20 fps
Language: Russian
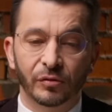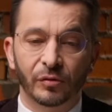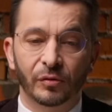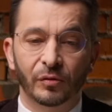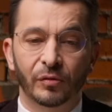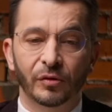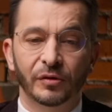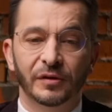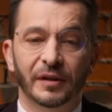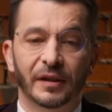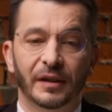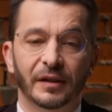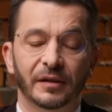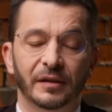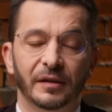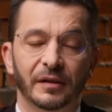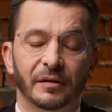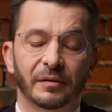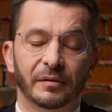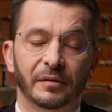с другой
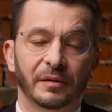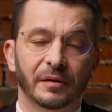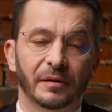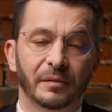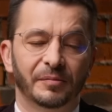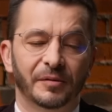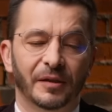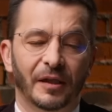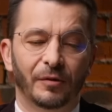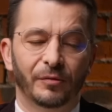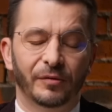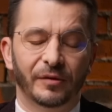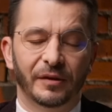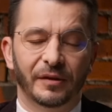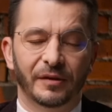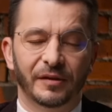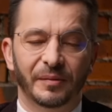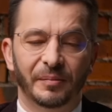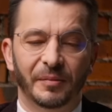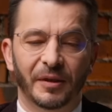стороны,
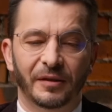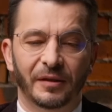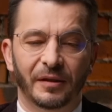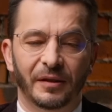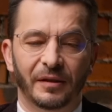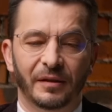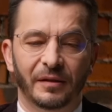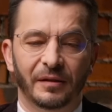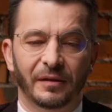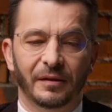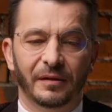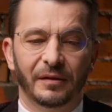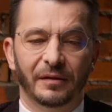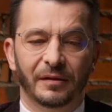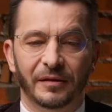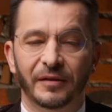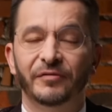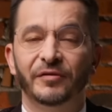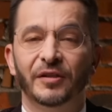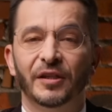абсолютная симметрия
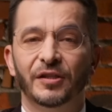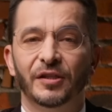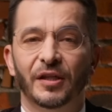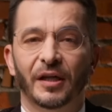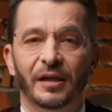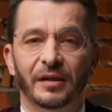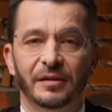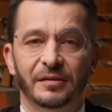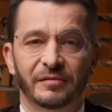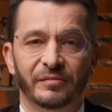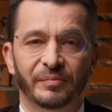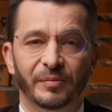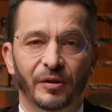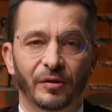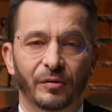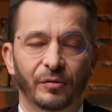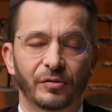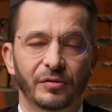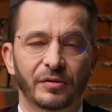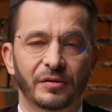не встречается в
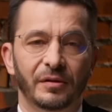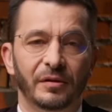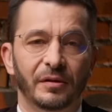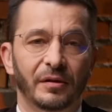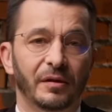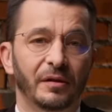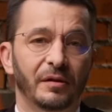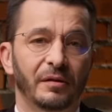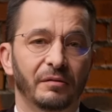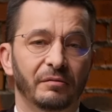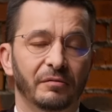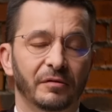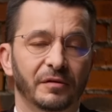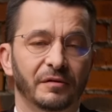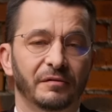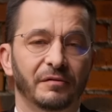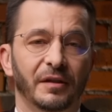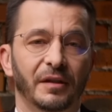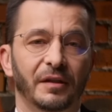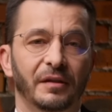природе и
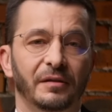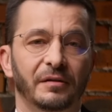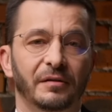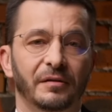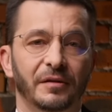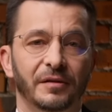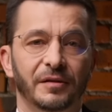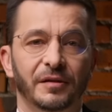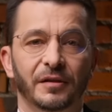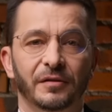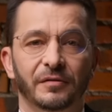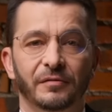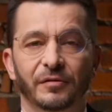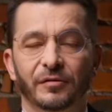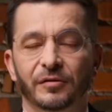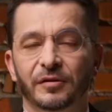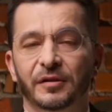вызывает естественную